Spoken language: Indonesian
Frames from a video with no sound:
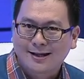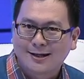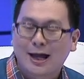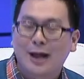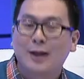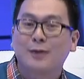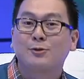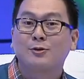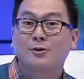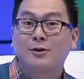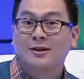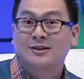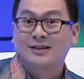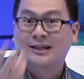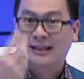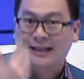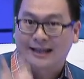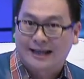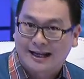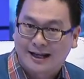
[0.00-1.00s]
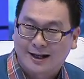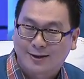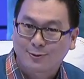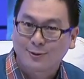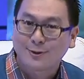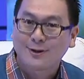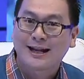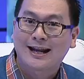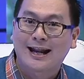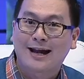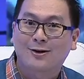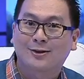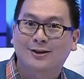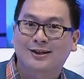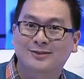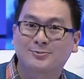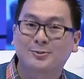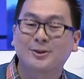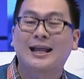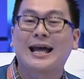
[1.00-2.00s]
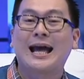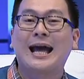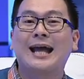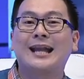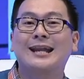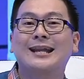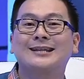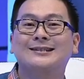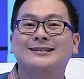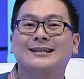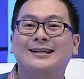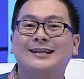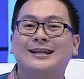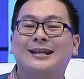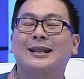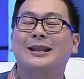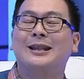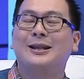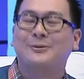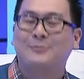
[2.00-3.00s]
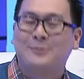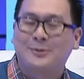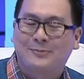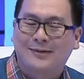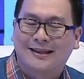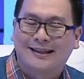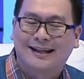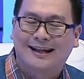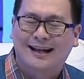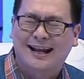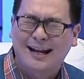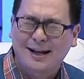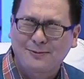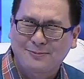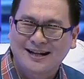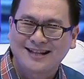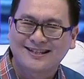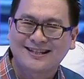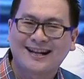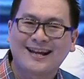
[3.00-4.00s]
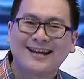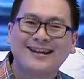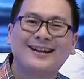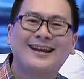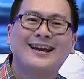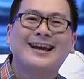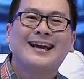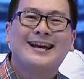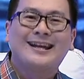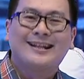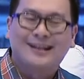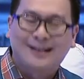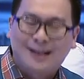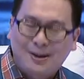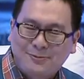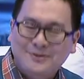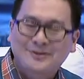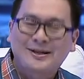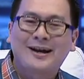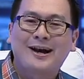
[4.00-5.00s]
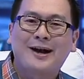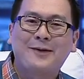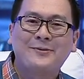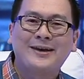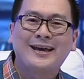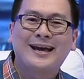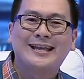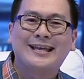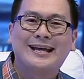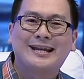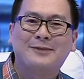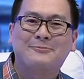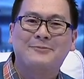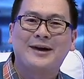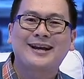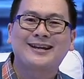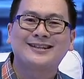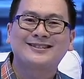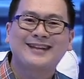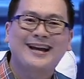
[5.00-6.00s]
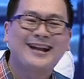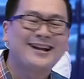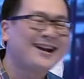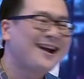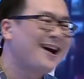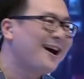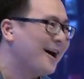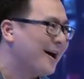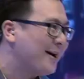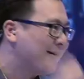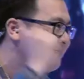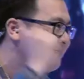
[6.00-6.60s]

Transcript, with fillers: dan ketika Anda turun dari angkot tersebut, Anda jadi lebih pintar. Anda penasaran? Tetap bersama kami hanya di Michael Chandra.